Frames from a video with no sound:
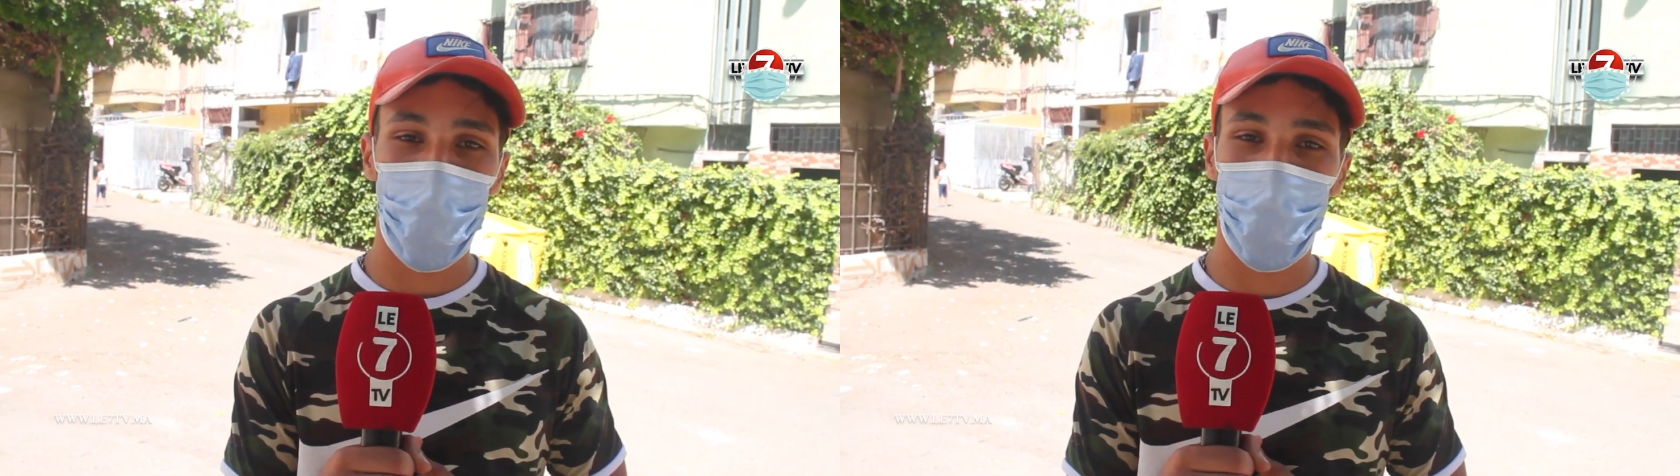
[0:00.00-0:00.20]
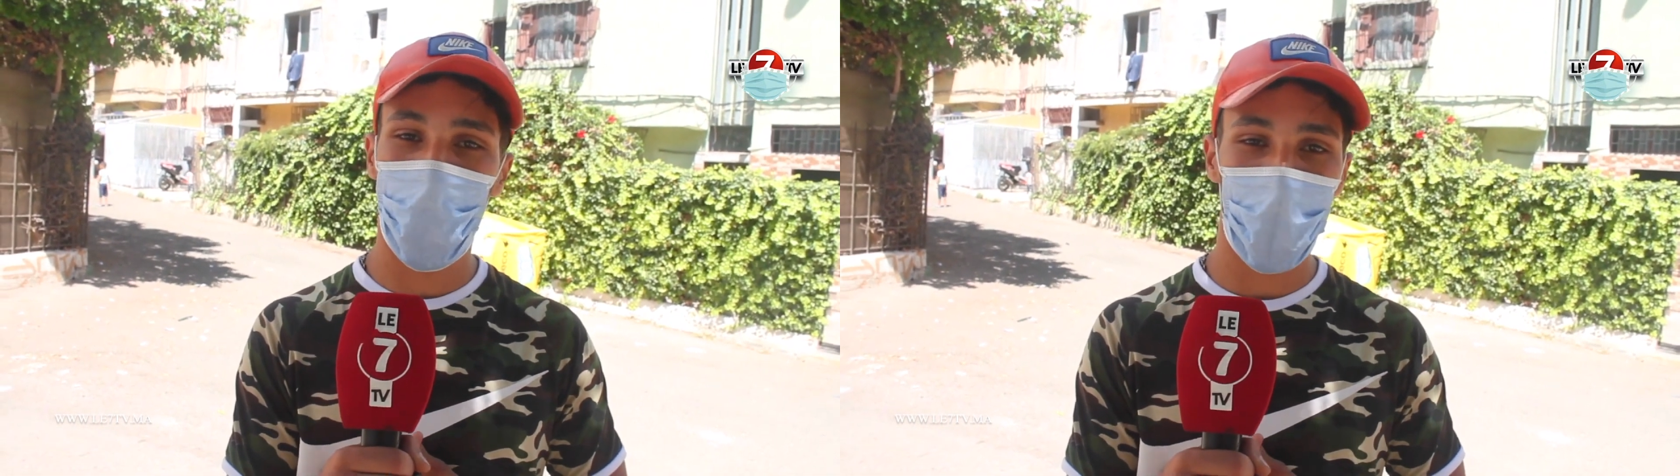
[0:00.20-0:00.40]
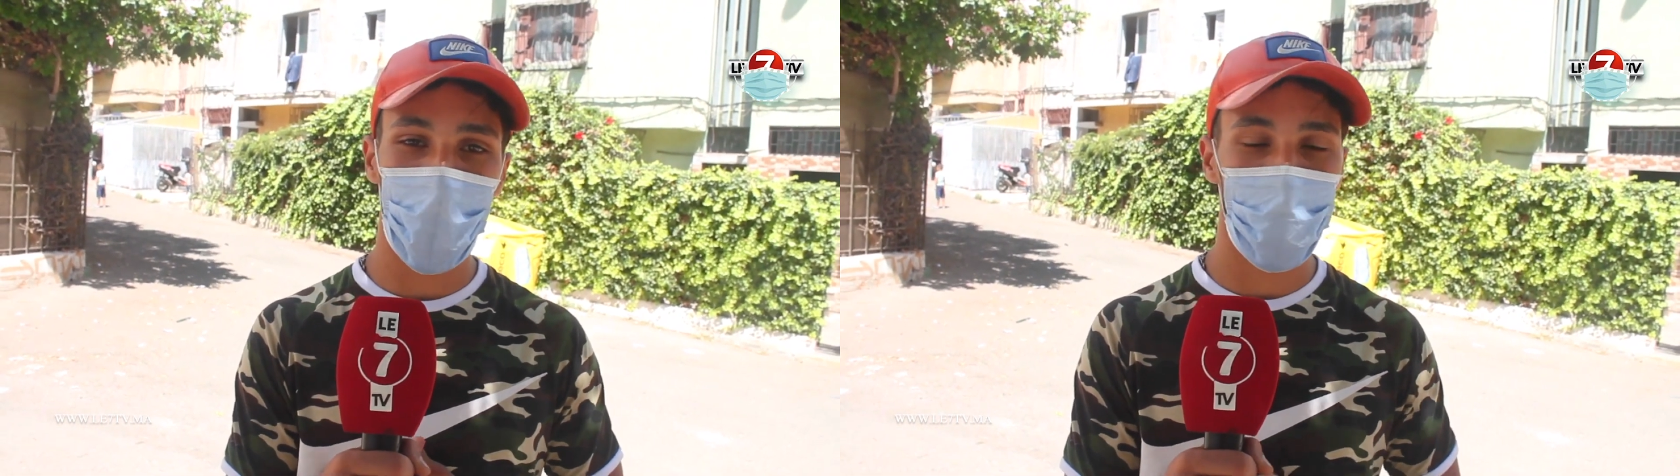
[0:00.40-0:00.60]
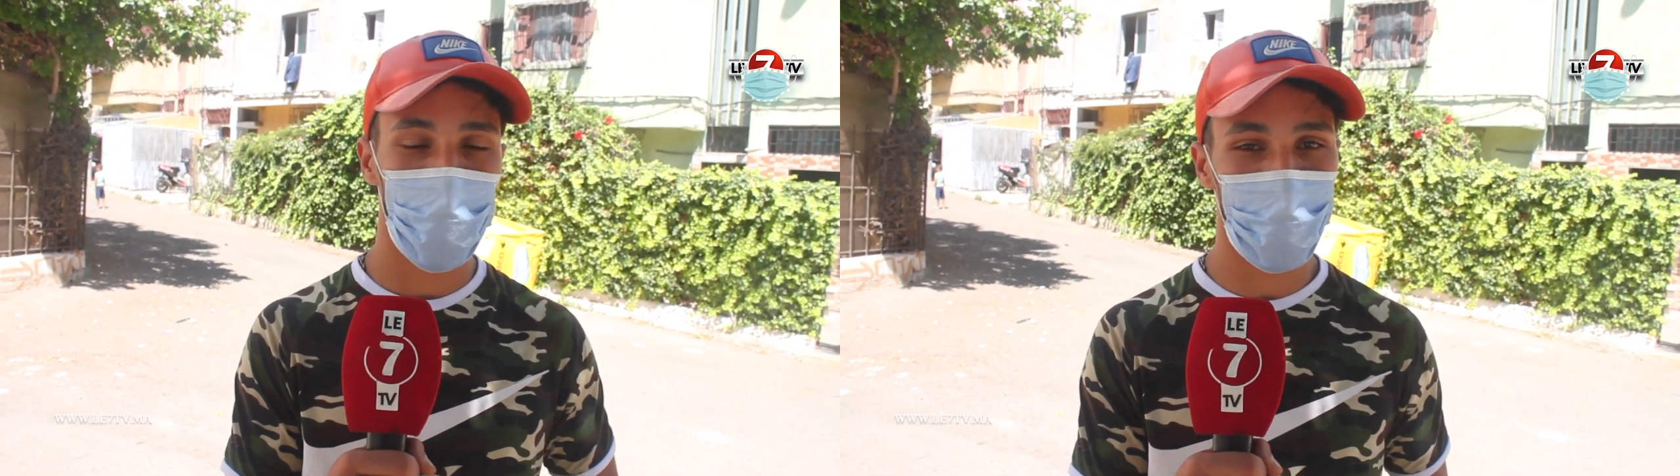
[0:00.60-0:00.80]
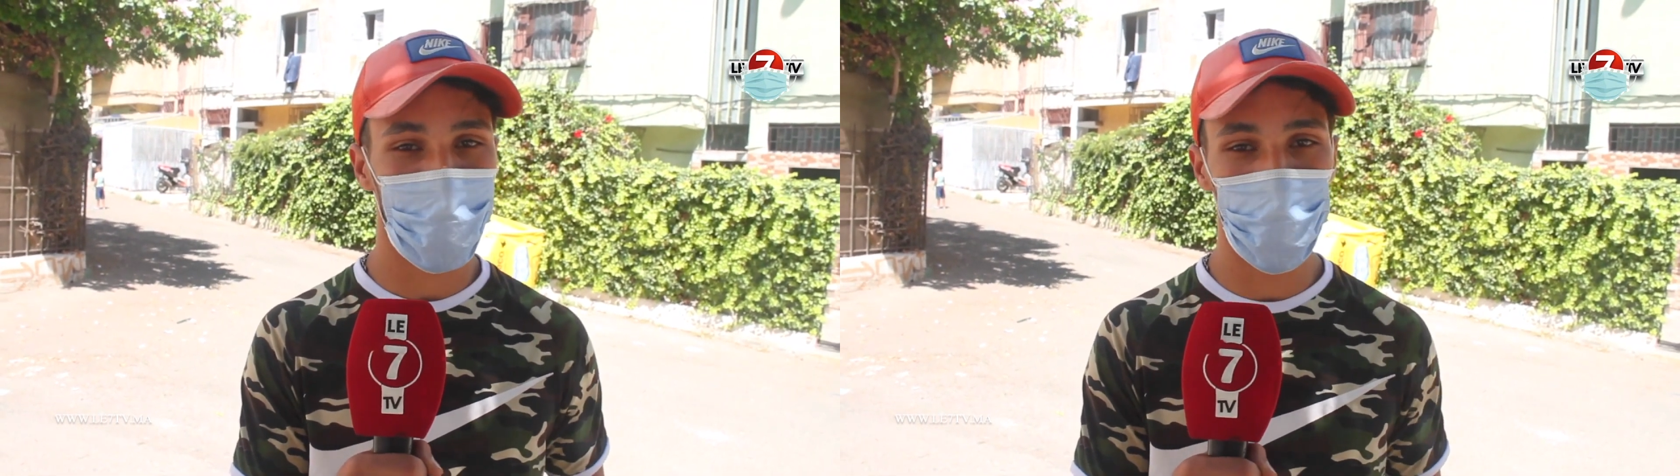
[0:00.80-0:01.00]
بلا قياس
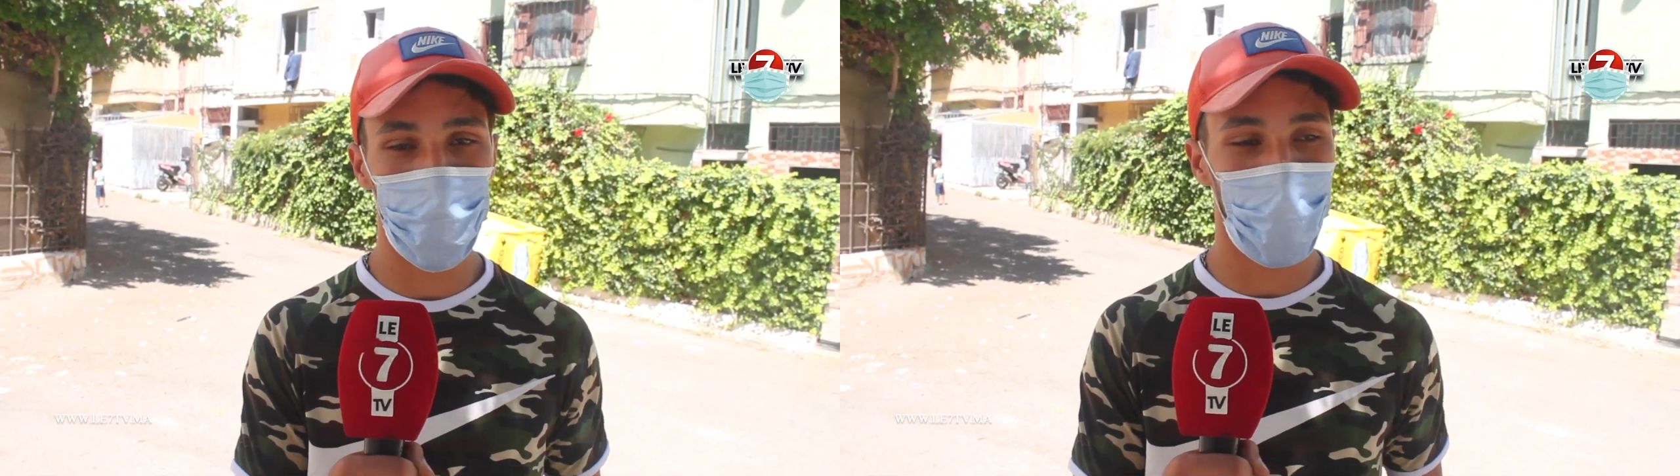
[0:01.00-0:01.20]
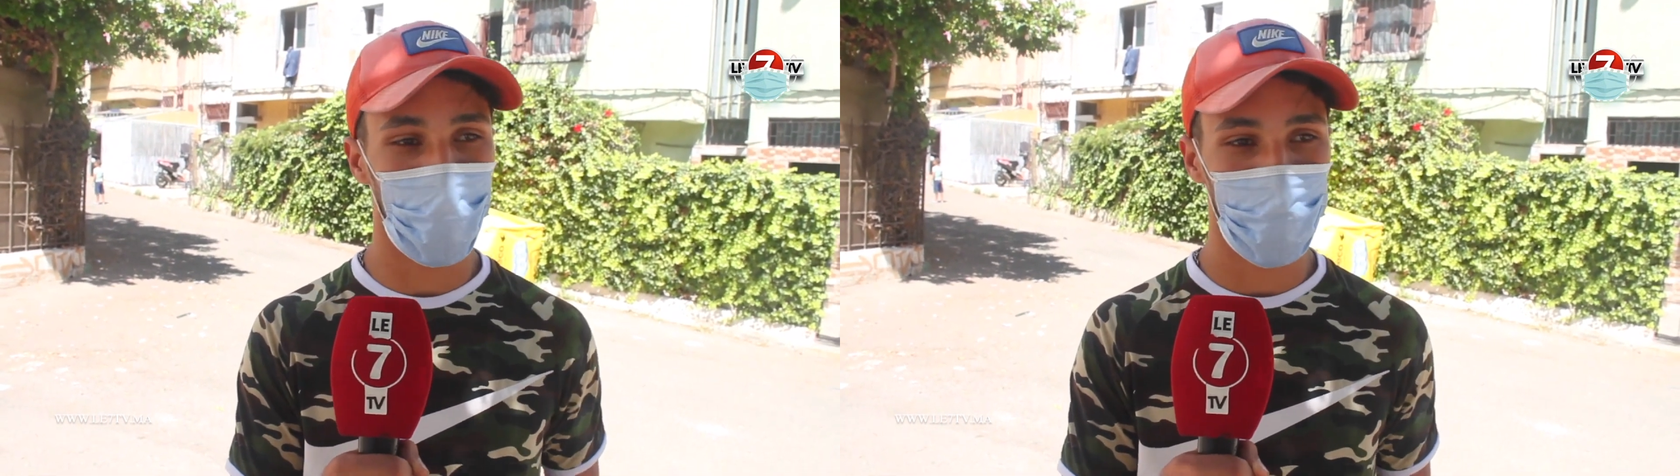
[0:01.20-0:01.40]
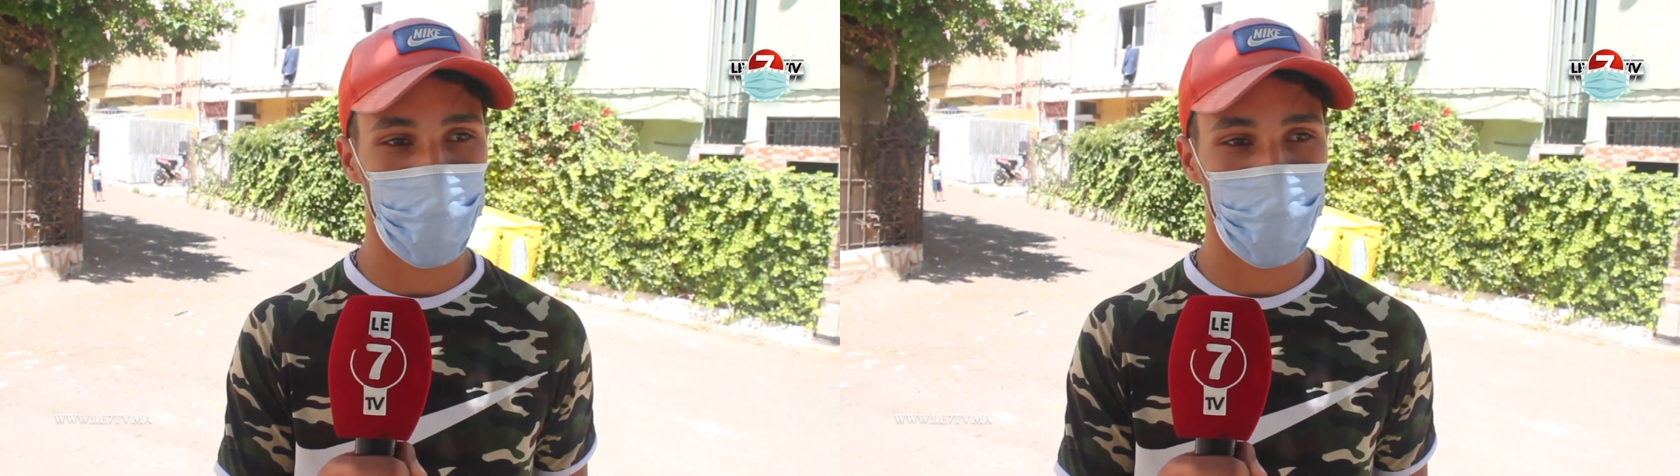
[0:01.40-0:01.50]
اقسم بالله